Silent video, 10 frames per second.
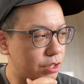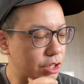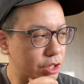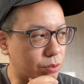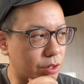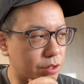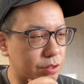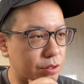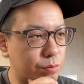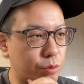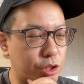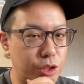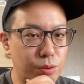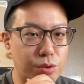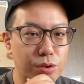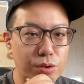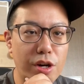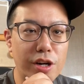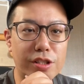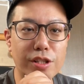いいのか、もう昨日ずっと
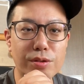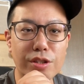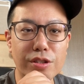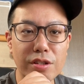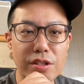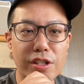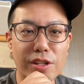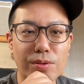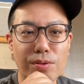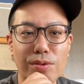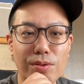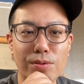考えてたんですよね。なんでだと。